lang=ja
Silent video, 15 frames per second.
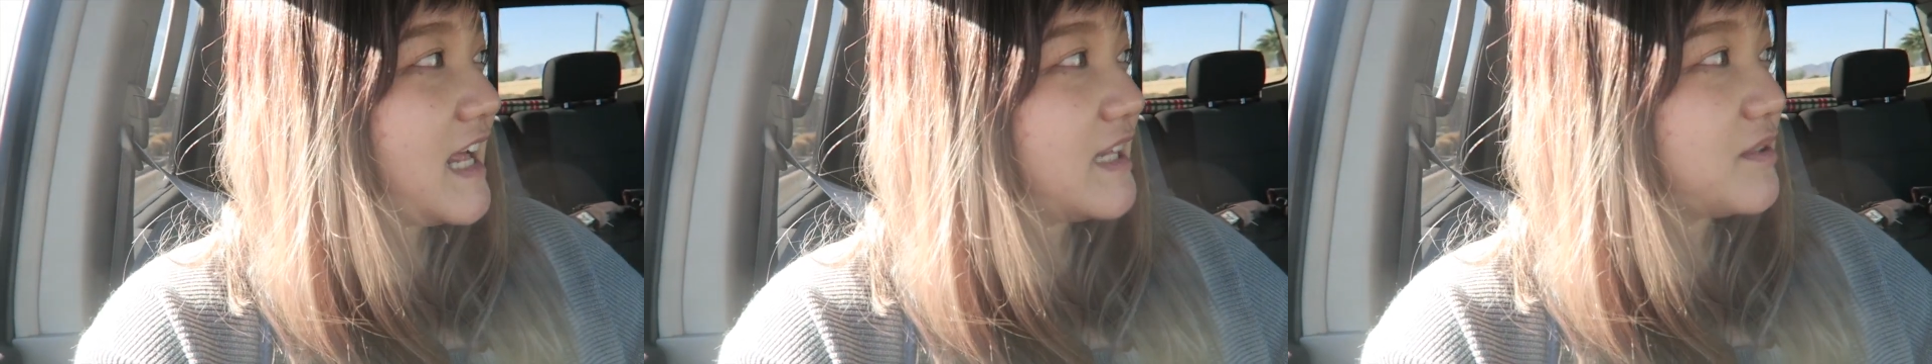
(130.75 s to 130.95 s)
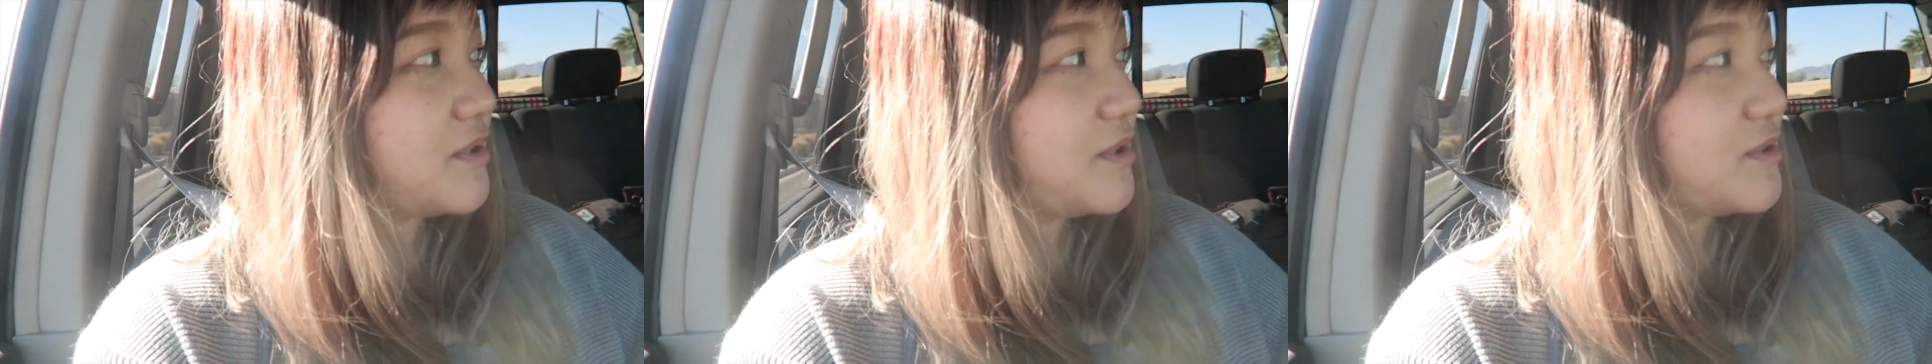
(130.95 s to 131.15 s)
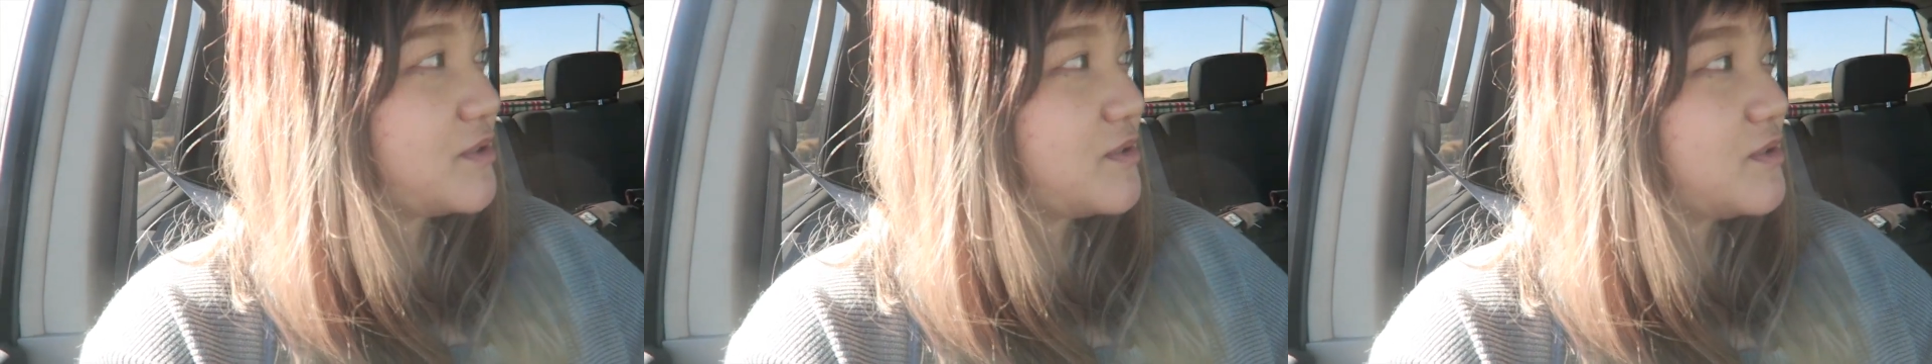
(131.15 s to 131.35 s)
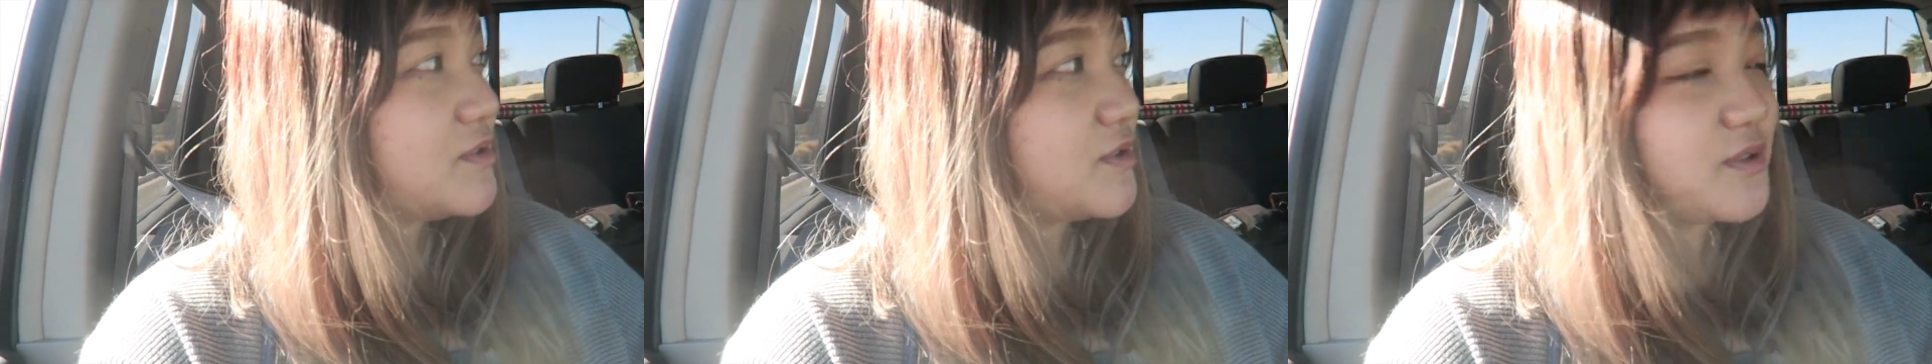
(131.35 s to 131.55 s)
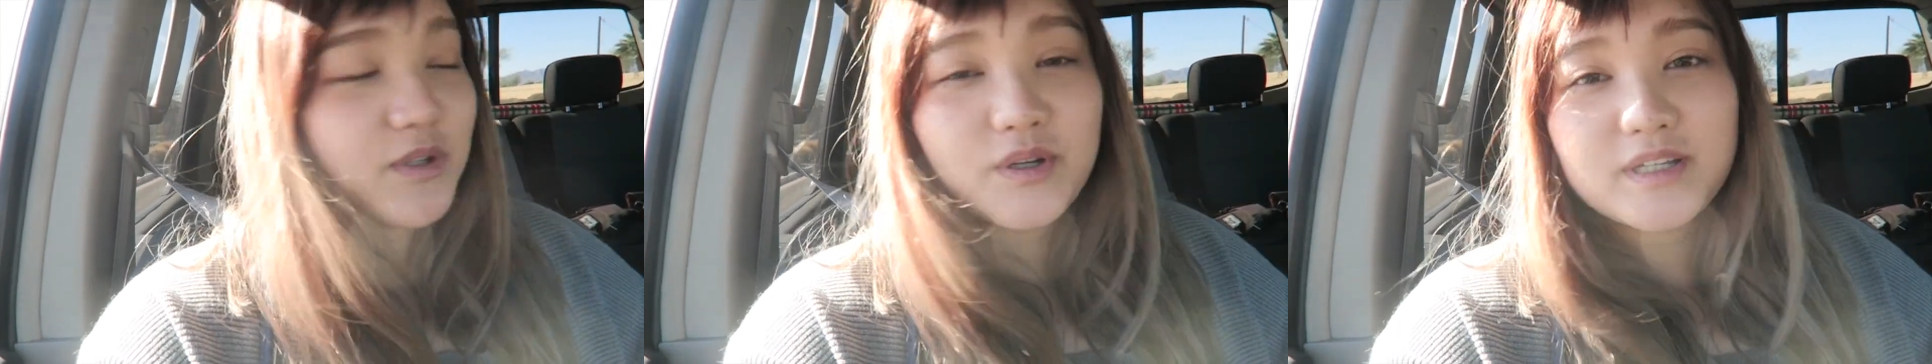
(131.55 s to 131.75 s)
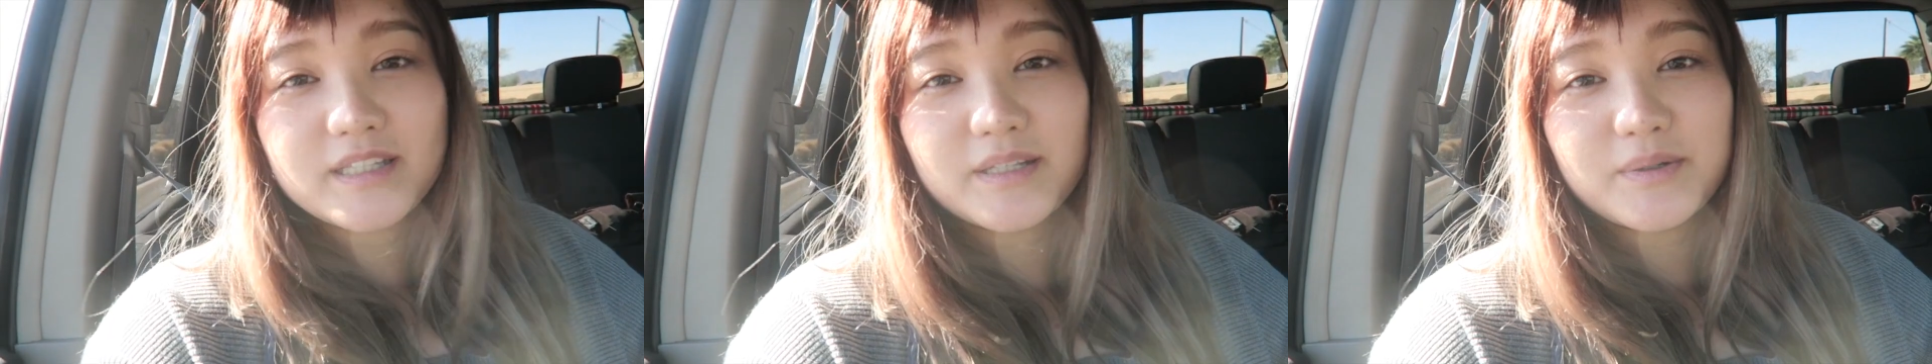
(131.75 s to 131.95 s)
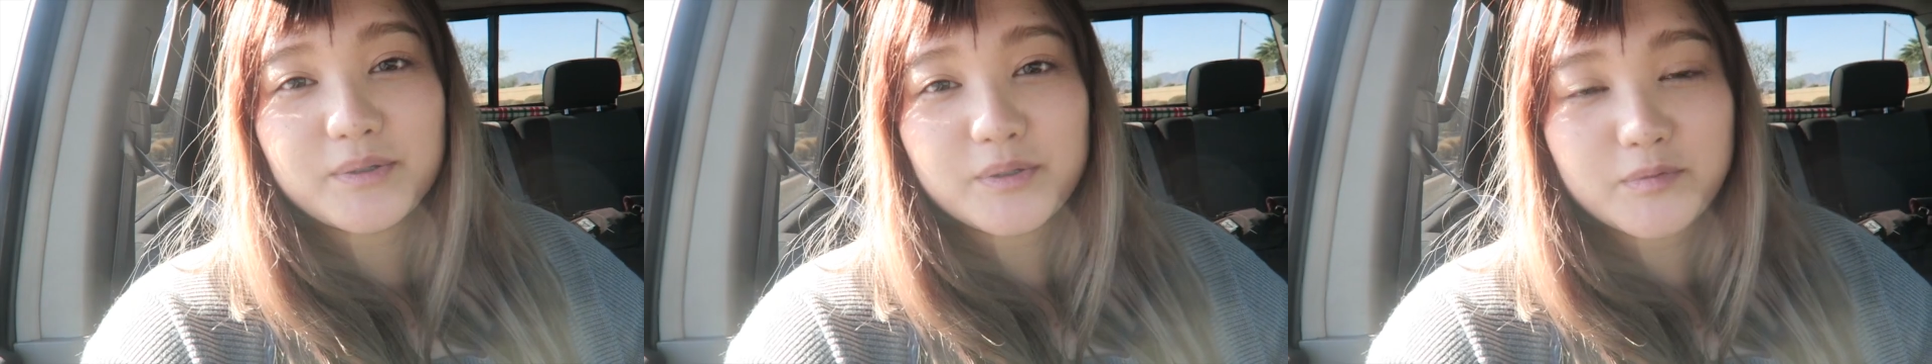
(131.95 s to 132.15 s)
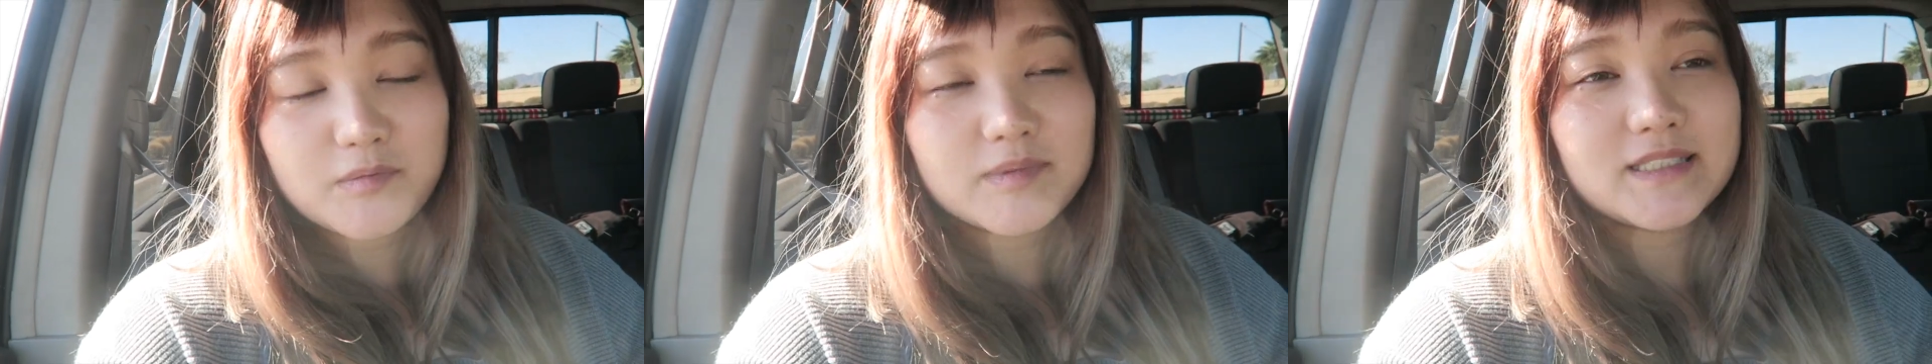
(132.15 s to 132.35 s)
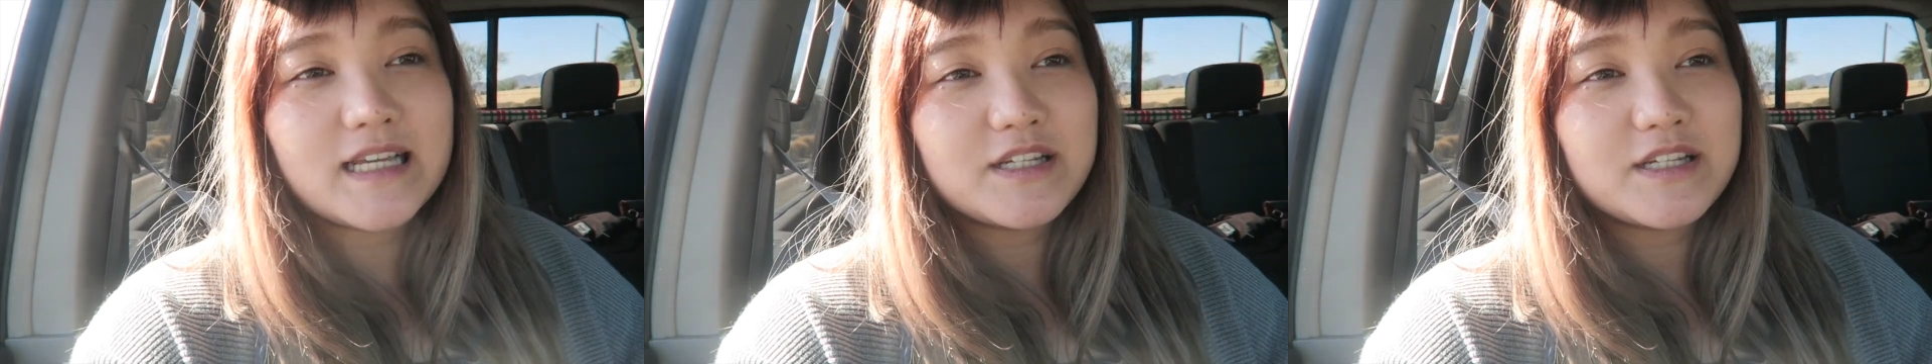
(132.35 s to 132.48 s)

の今日ちょっと行ってこようと思います。